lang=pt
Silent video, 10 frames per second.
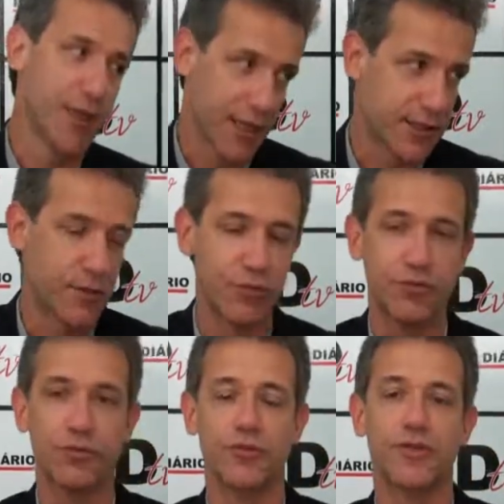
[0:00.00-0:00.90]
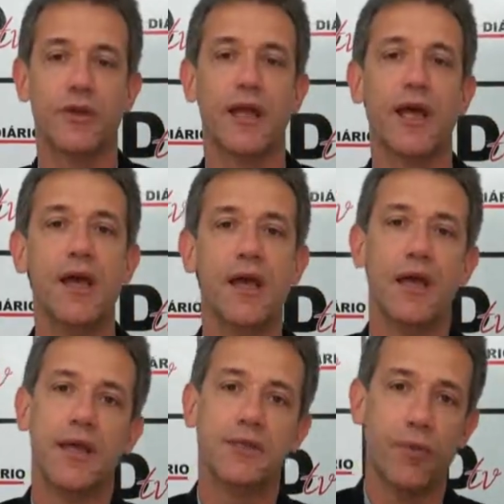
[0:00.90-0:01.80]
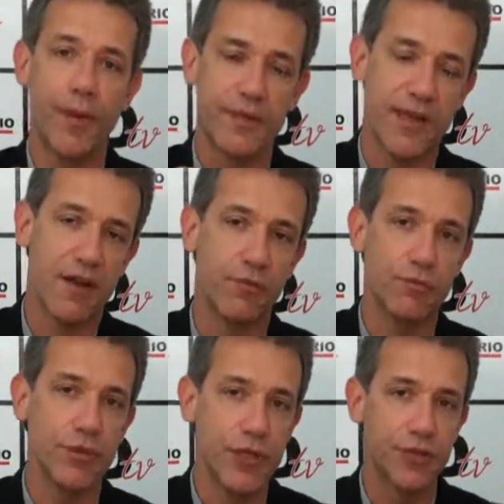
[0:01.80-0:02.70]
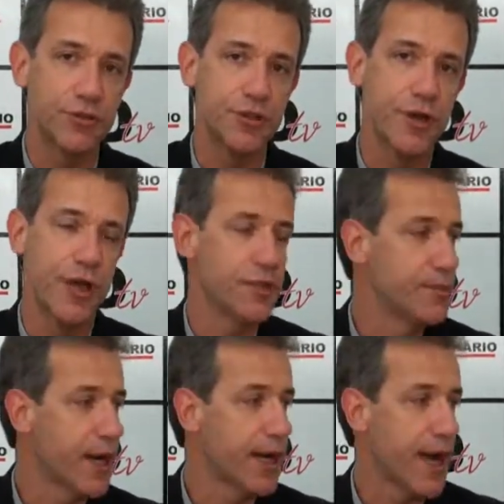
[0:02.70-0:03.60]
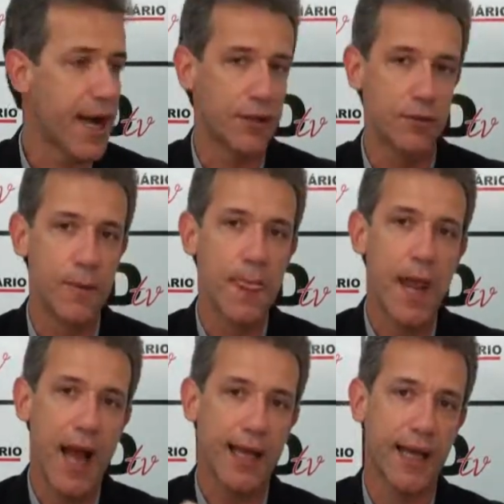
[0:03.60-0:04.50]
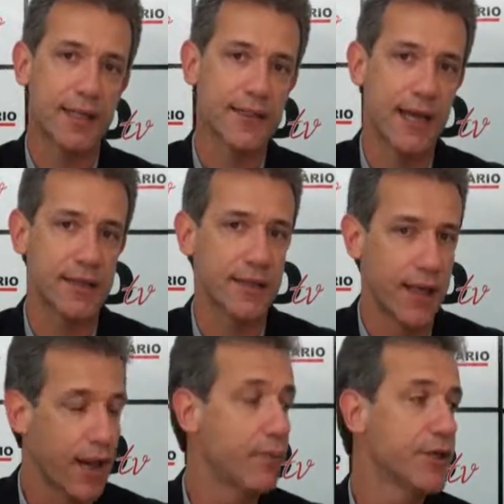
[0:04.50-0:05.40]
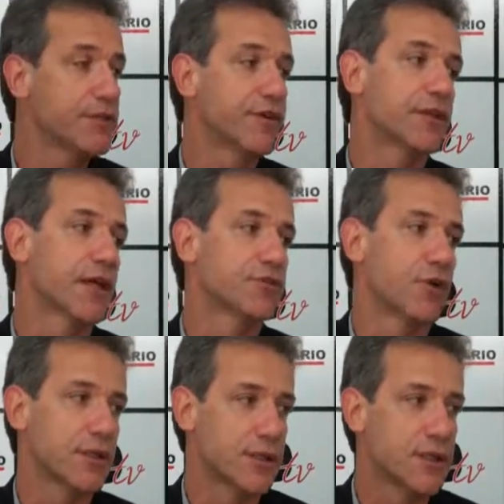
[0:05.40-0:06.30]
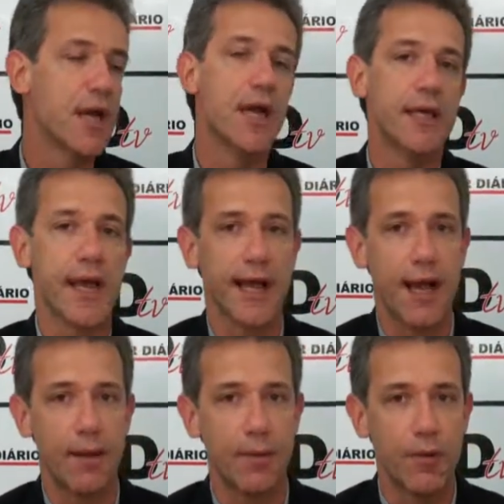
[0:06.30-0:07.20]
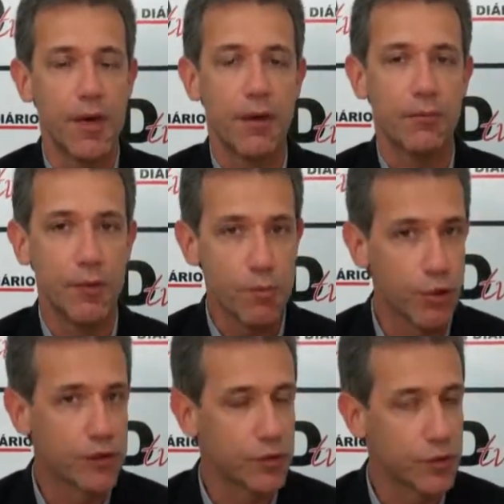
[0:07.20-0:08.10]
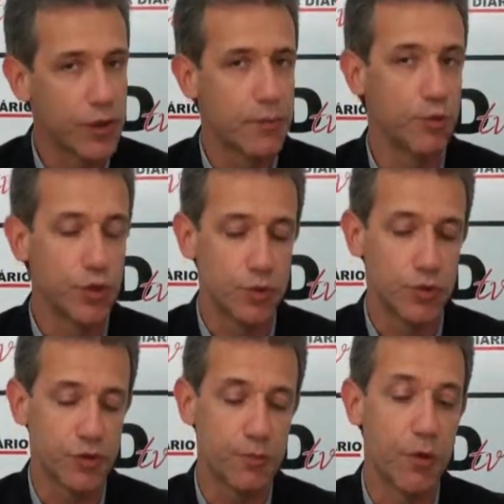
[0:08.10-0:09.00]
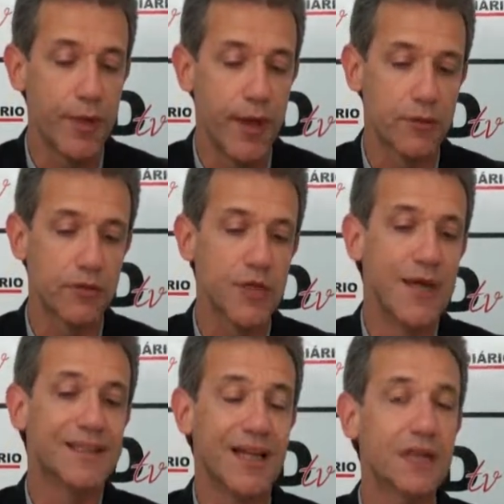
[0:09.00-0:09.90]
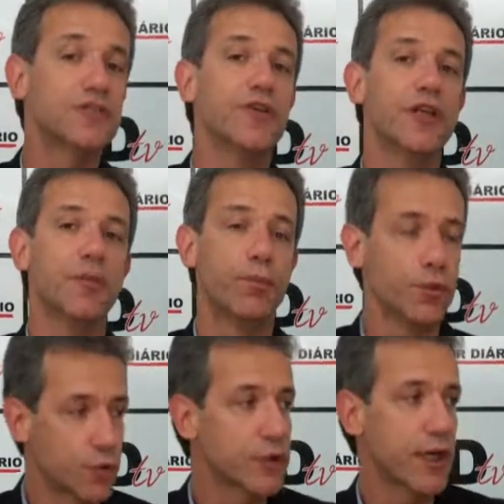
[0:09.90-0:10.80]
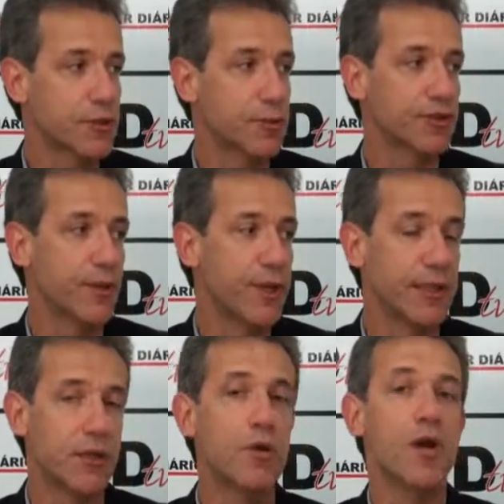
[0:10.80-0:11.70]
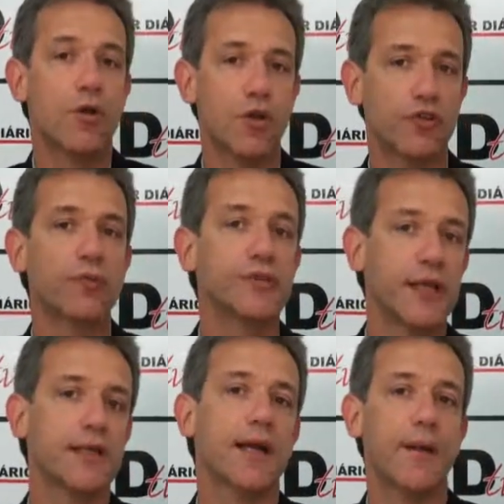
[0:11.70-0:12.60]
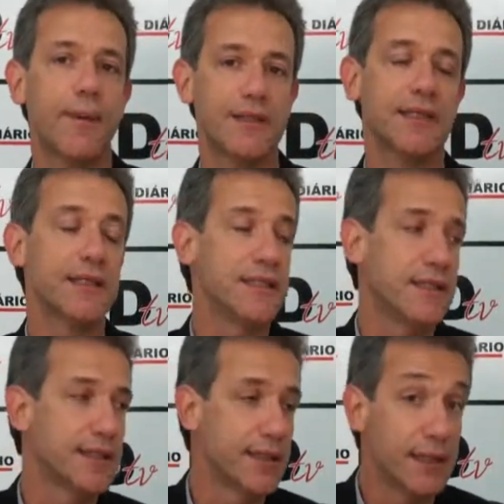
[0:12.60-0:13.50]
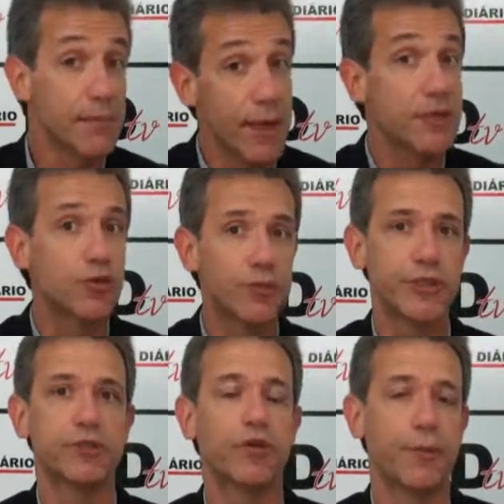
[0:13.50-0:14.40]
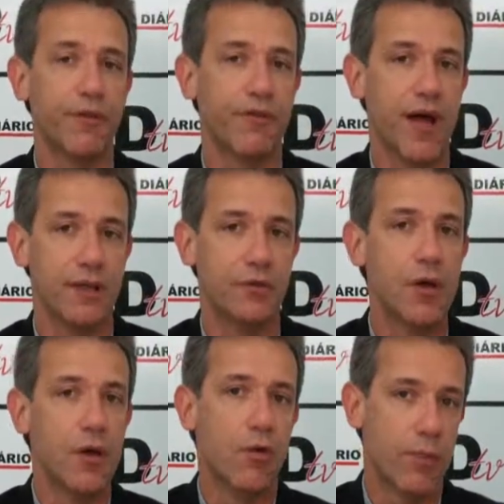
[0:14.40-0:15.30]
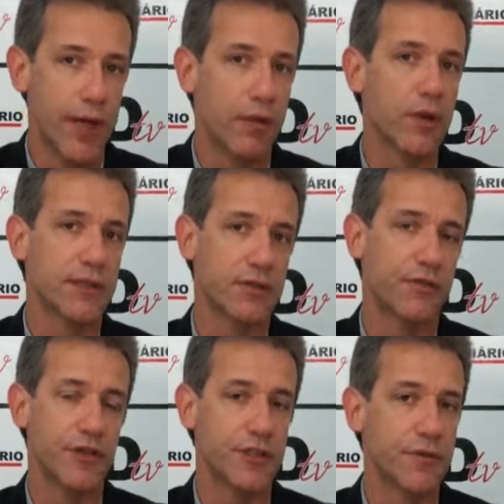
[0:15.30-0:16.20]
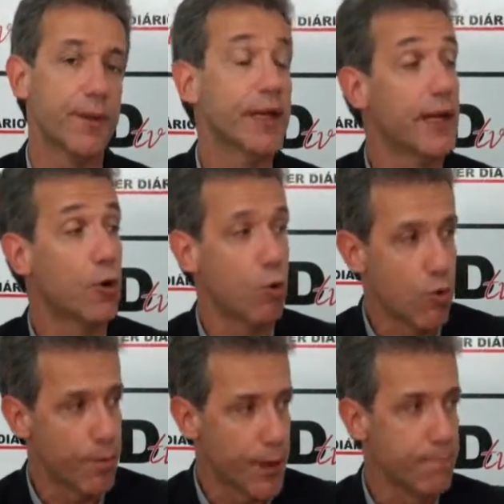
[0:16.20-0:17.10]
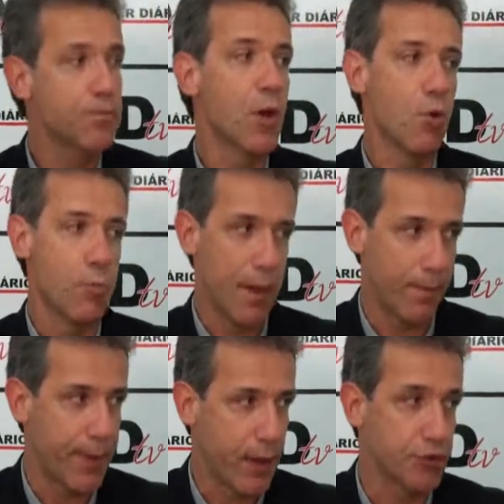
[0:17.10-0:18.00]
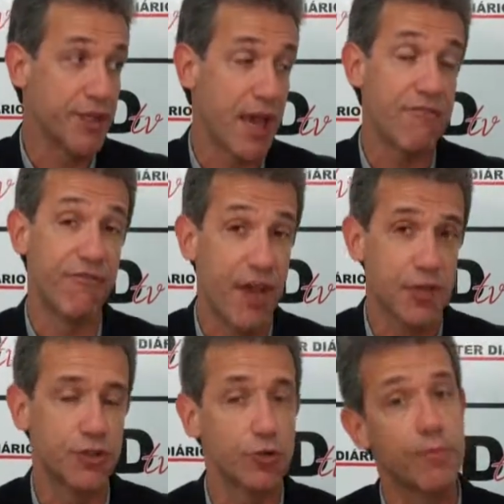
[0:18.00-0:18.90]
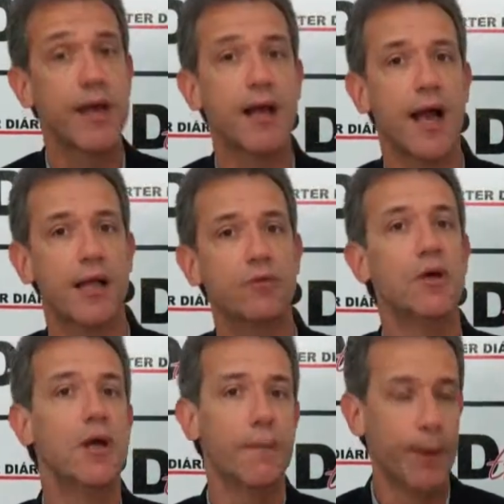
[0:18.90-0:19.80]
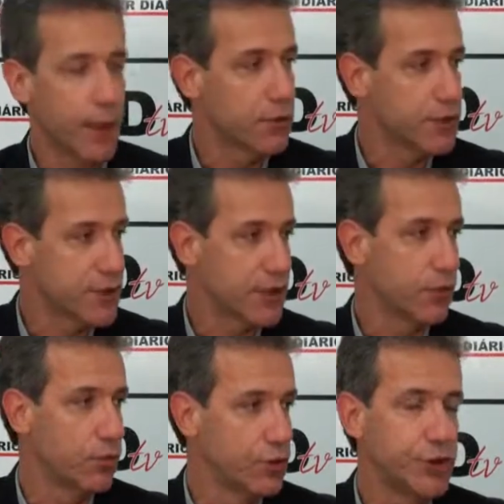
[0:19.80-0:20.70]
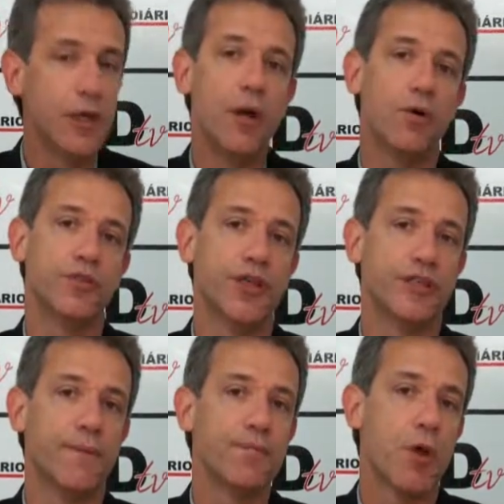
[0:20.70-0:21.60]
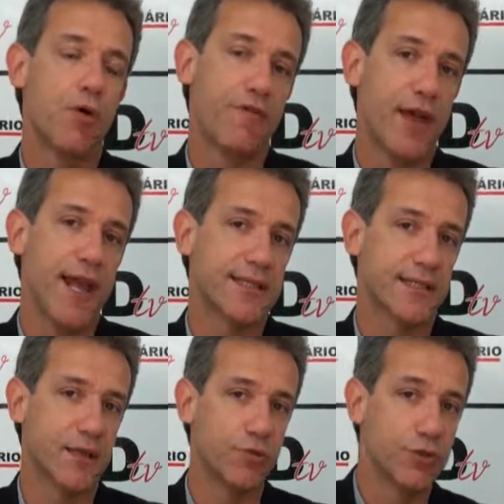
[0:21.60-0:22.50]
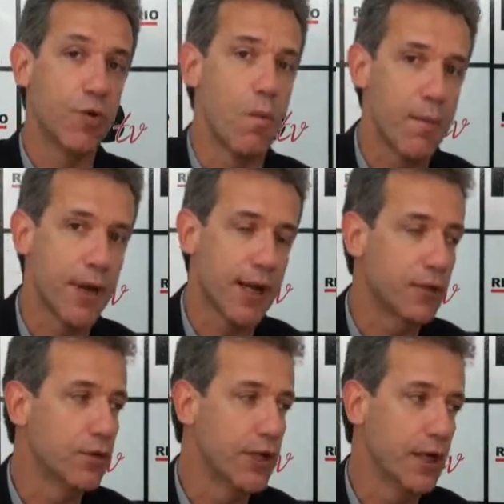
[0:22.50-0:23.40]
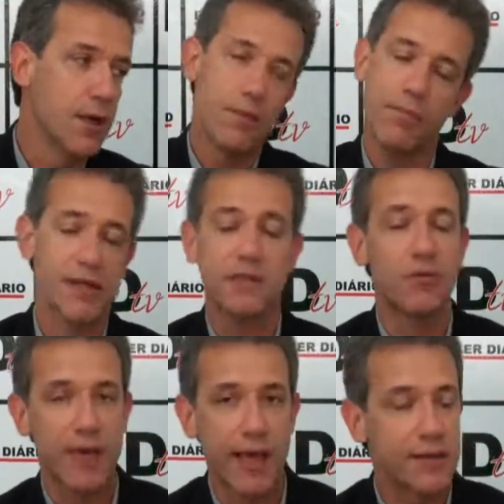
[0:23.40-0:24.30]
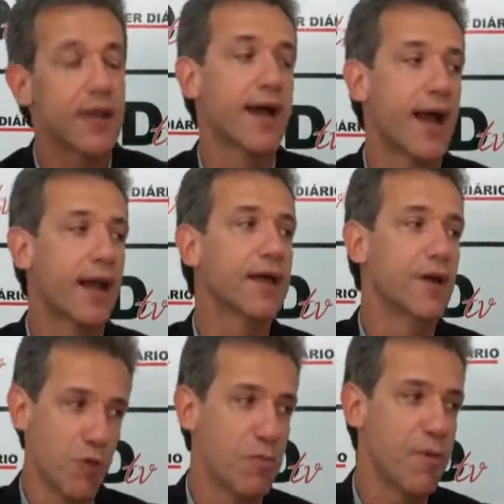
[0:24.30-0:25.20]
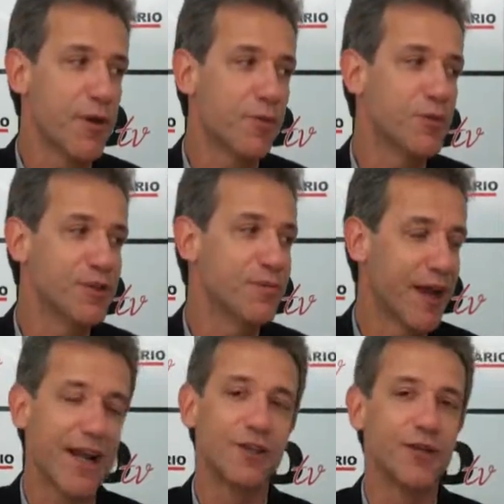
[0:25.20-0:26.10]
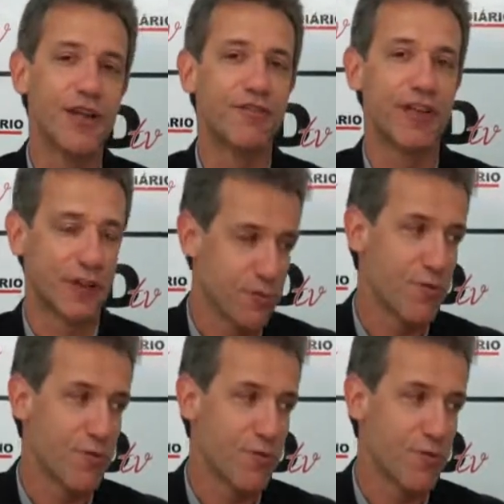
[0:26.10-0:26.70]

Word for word: em relação ao SUS, né? Eles observam o nicho de, de mercado, aquelas áreas realmente vantajosas e acabam, em, muito, em muitos momentos, transferindo para o SUS a responsabilidade. Então, nós vamos ter que ter capacidade de exercer também sobre o setor privado uma regulação efetiva para que ele cumpra o papel de quem vende no mercado planos de saúde, ou seja, oferece a saúde como uma mercadoria, mas não quer entregá-la como uma mercadoria feita com